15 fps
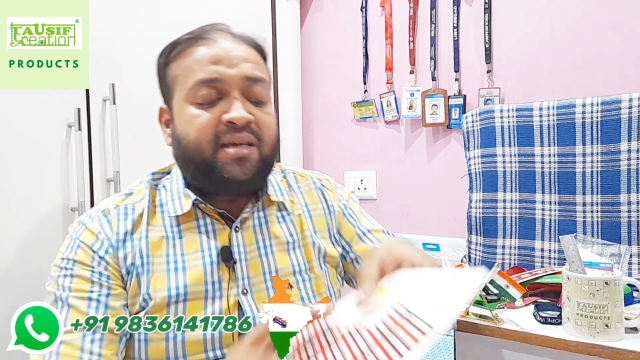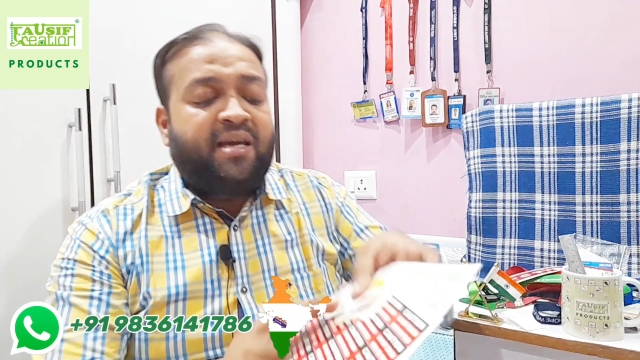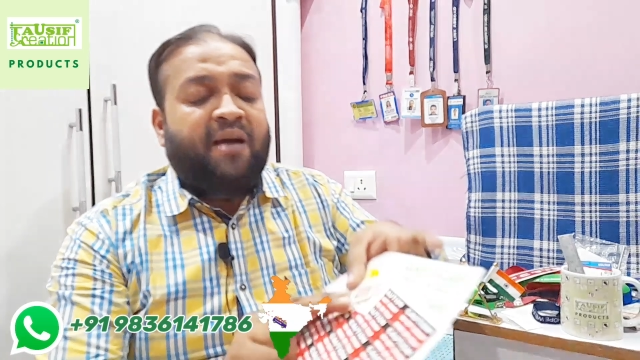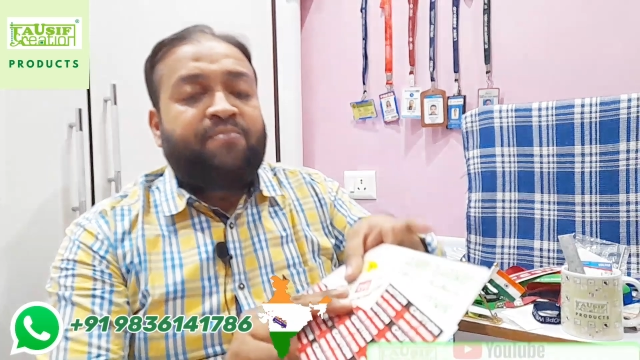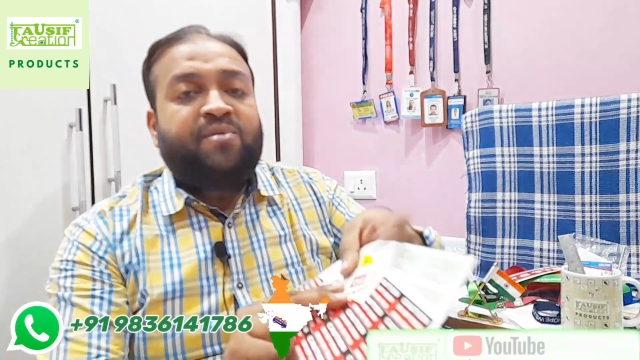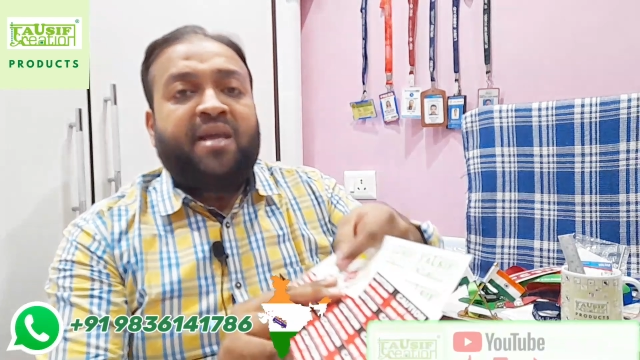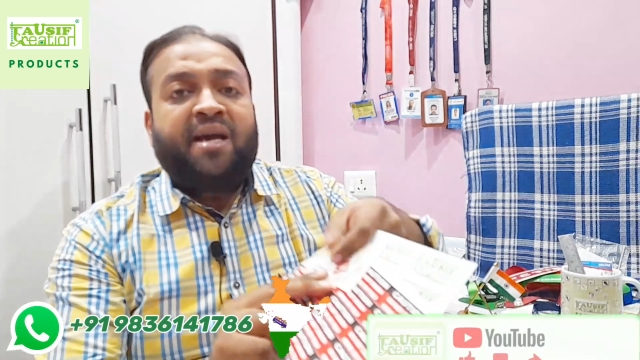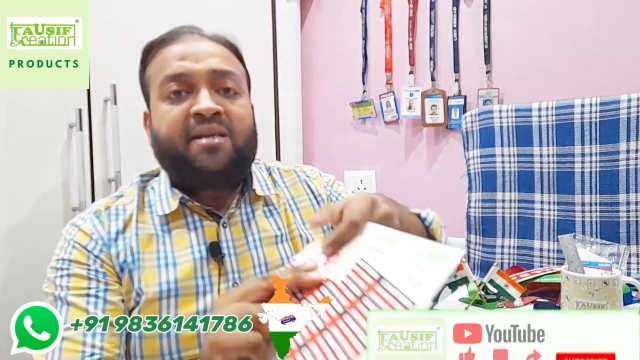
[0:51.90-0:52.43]
जैसे कि
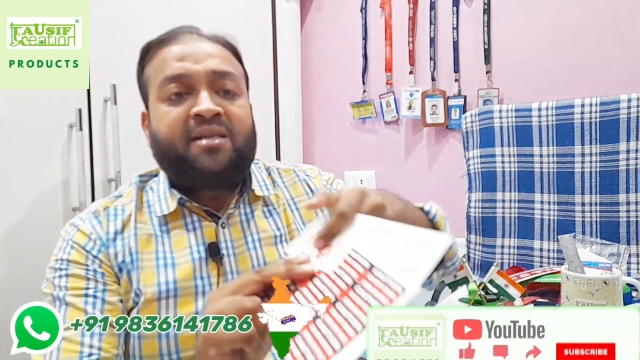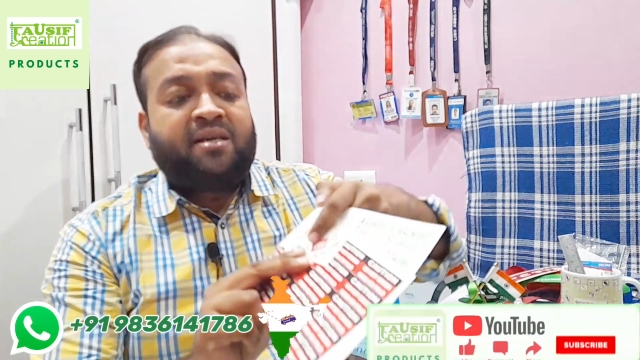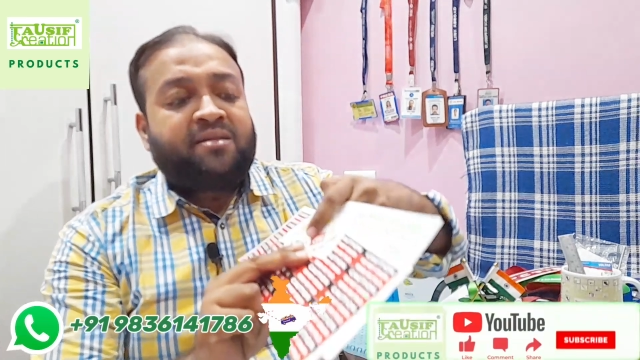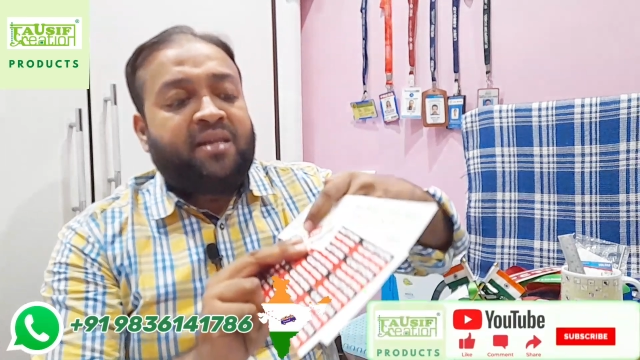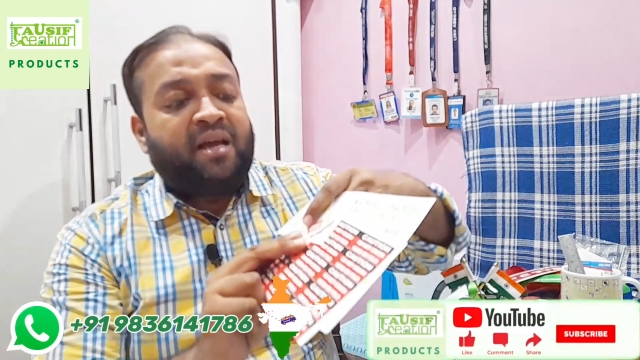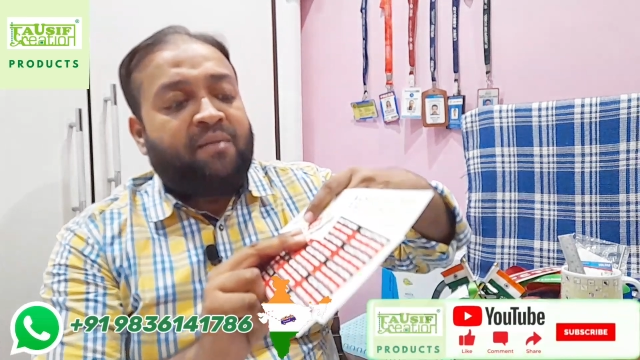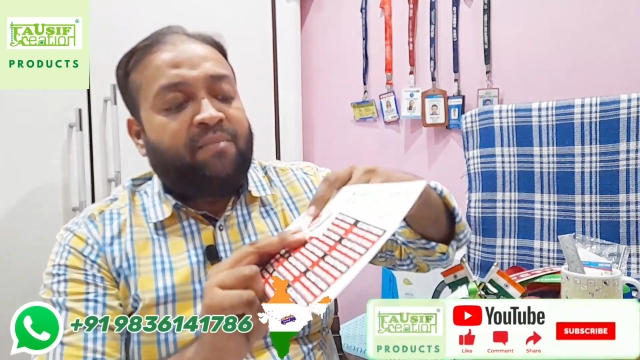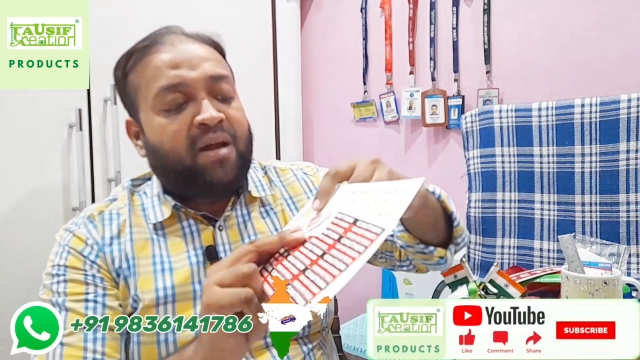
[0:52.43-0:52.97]
आप देख
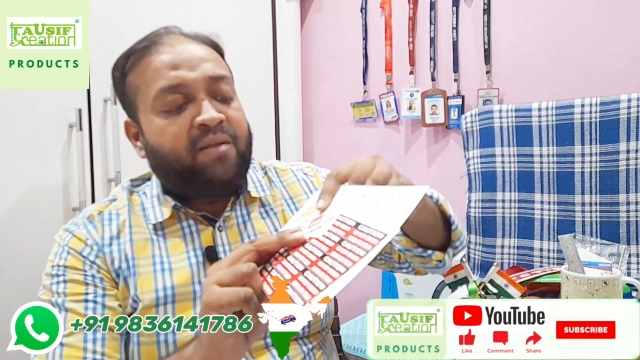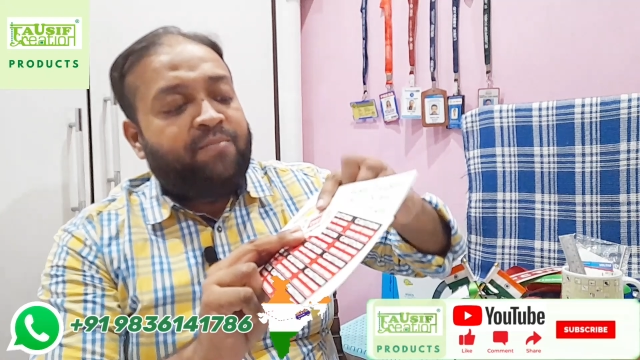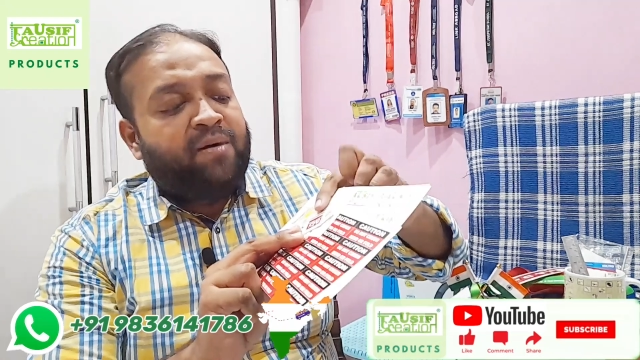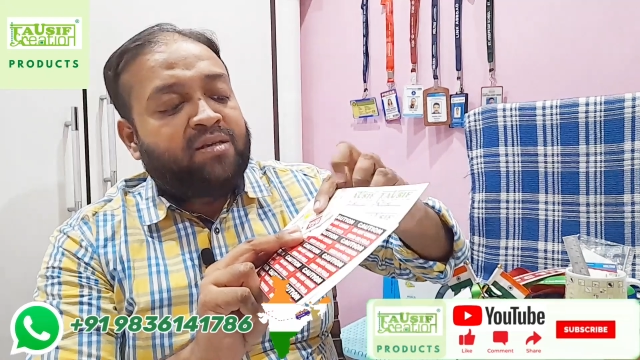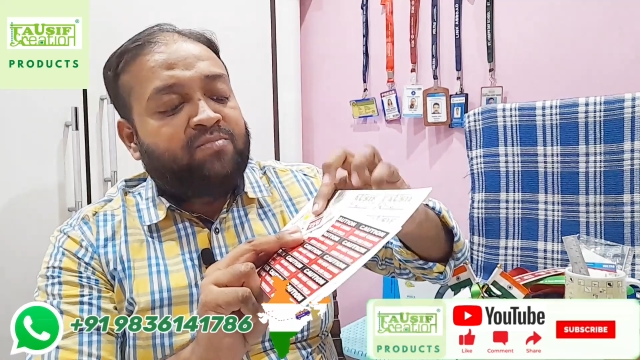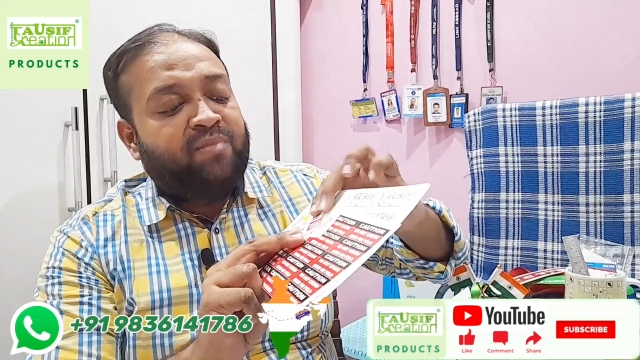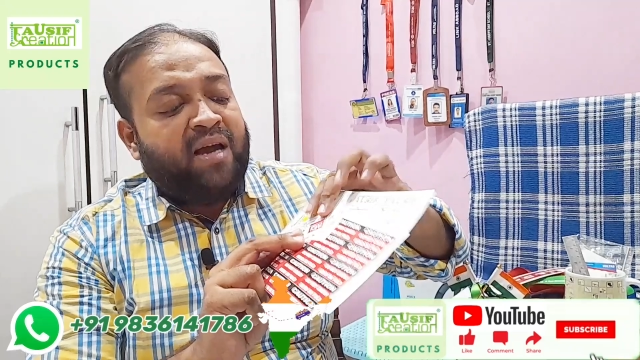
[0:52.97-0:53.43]
सकते हैं हमारे पास